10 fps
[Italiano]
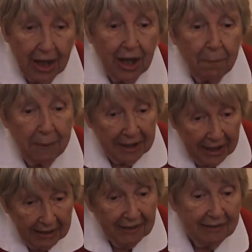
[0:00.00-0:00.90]
e
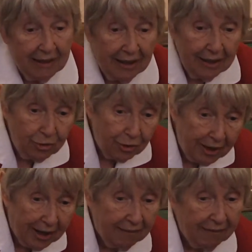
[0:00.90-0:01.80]
perché anche tra la
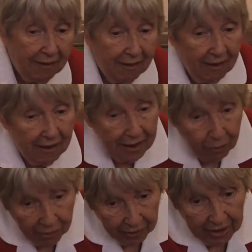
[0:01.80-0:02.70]
Shoah e
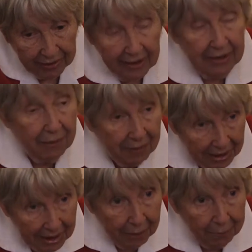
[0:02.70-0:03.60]
quello che accadeva
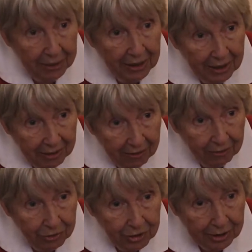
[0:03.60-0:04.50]
nei campi di
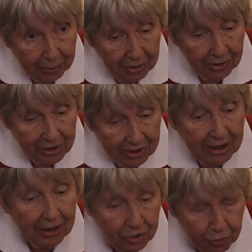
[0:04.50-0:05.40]
concentramento
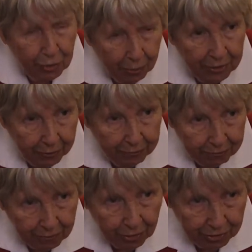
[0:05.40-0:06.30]
argentina ci sono molte
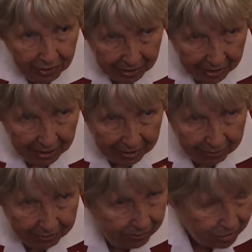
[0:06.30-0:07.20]
cose
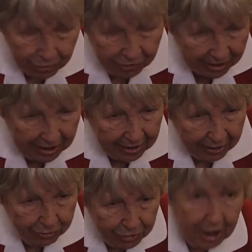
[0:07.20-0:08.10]
analoghe, ci sono delle
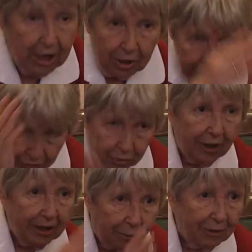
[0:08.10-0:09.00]
analogie, ci sono
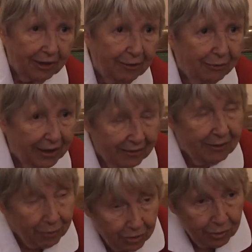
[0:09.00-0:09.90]
anche molte
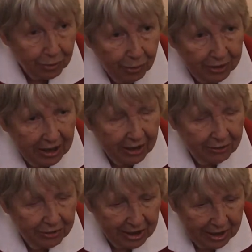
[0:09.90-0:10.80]
differenze, ma ci sono molte
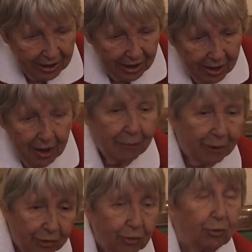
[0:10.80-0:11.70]
analogie. Ma
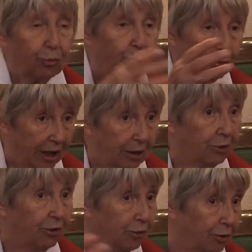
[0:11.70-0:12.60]
questo è tutto un
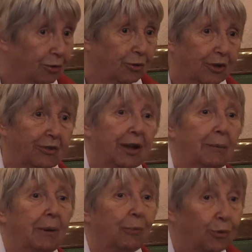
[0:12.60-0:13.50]
altro discorso che
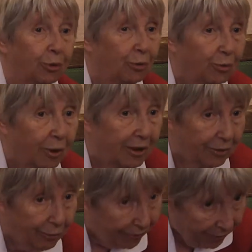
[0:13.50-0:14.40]
sarebbe molto lungo
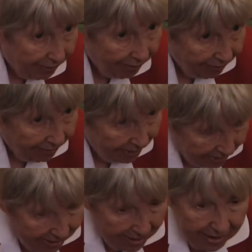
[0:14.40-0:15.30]
adesso farvelo
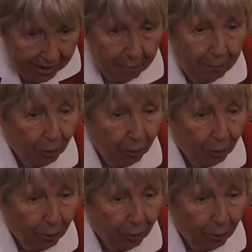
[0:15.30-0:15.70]
in